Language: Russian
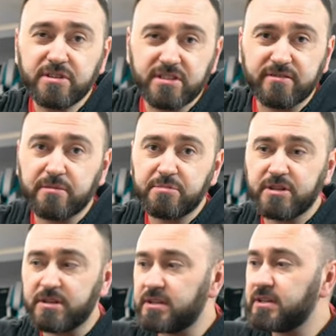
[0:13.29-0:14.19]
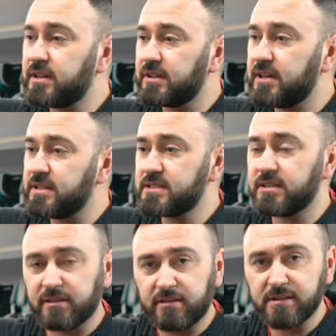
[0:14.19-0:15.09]
если вы вообще никогда не
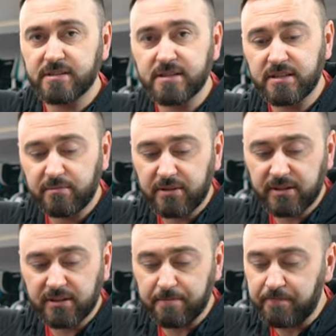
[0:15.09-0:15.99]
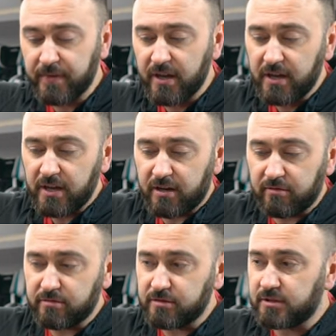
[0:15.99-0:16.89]
сталкивались с этим брендом.
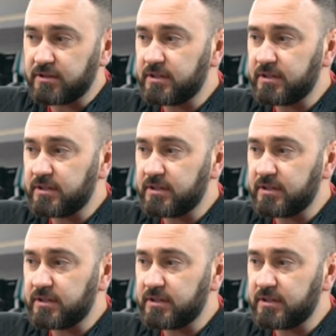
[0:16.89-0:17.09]
Вот.